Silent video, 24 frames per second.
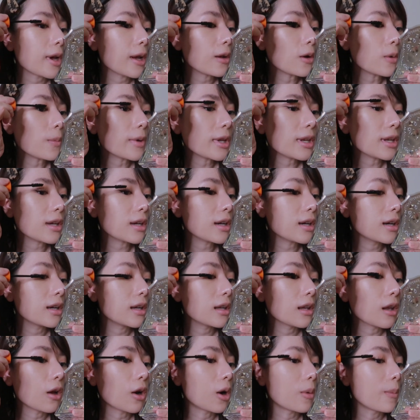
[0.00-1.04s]
ฝ้ายก็ไม่ได้เคย
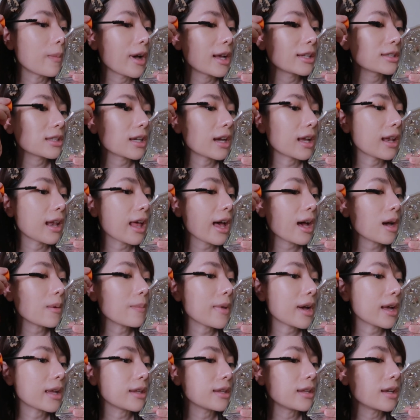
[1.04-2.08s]
ลองมาสคาร่า
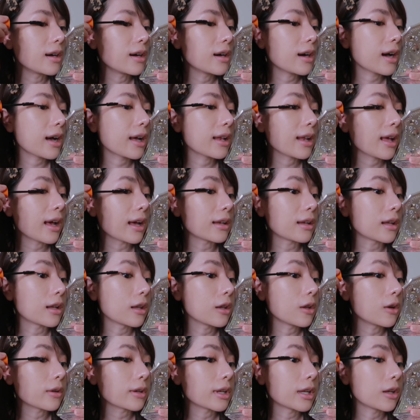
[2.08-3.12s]
มาเยอะขนาดนั้น
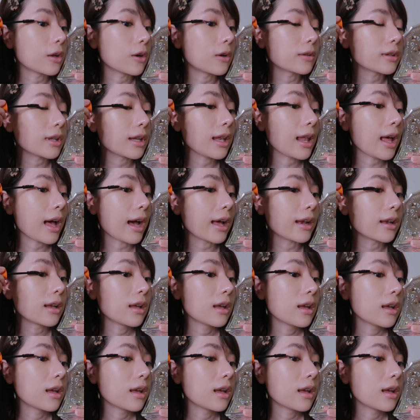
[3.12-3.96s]
หรอกในท้องตลาด